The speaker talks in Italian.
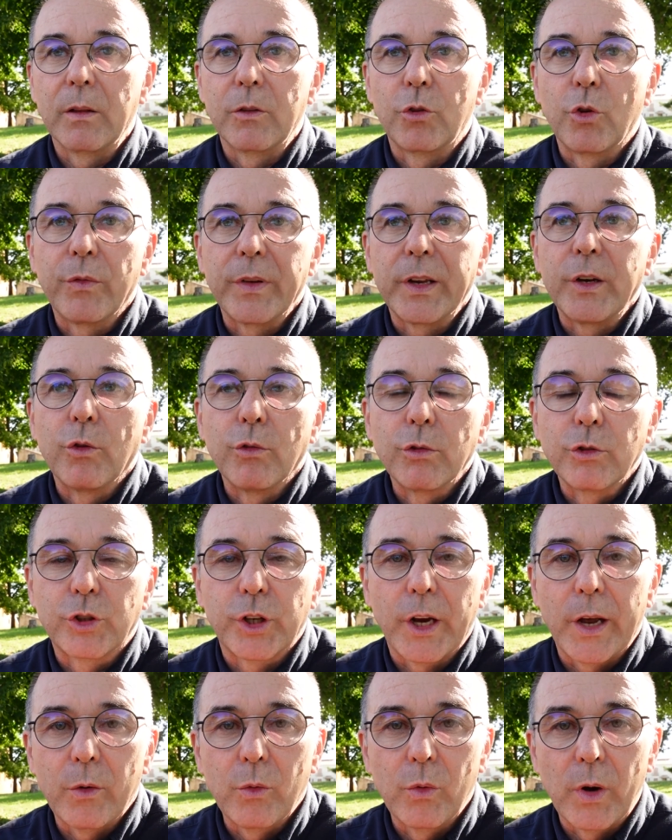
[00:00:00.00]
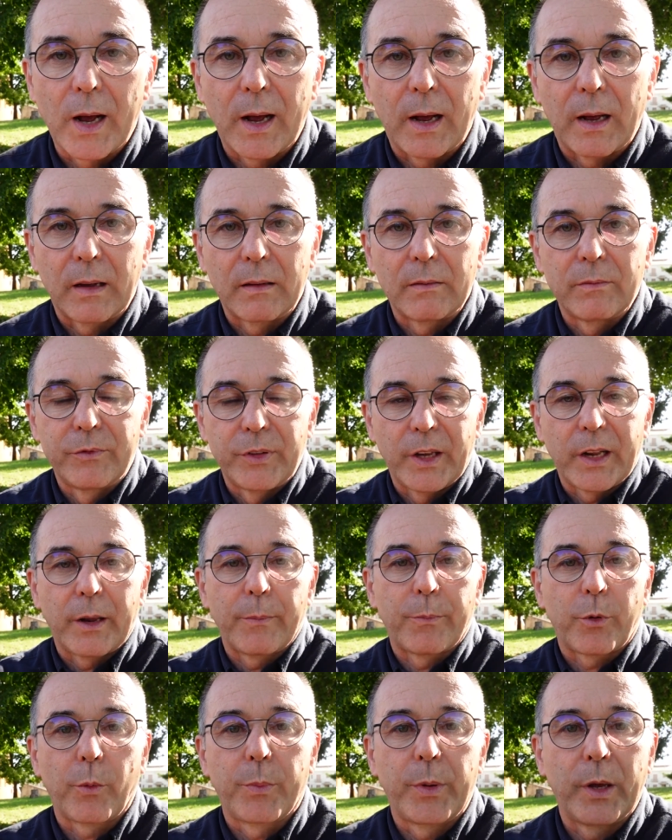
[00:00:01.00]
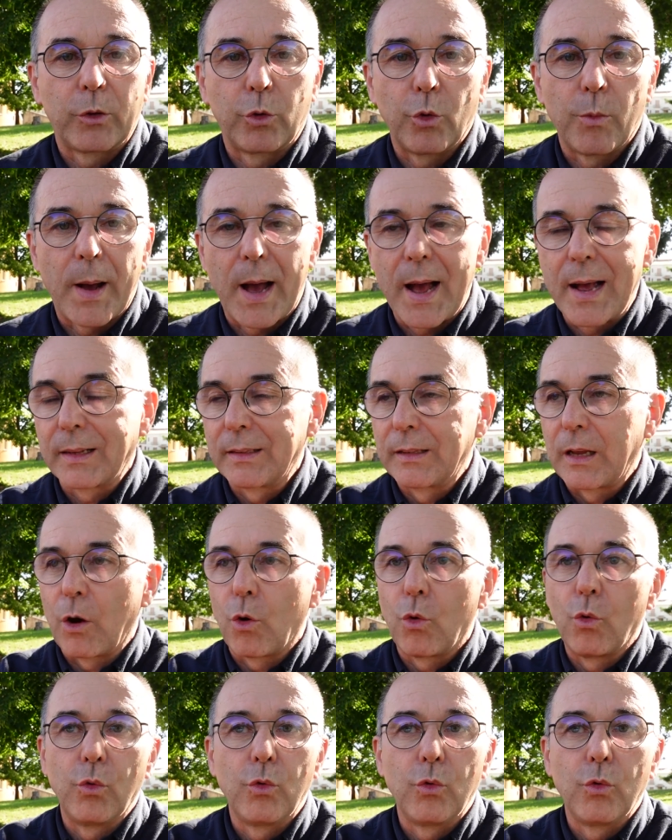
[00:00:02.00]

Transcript: dove non c'è una vera e propria domanda o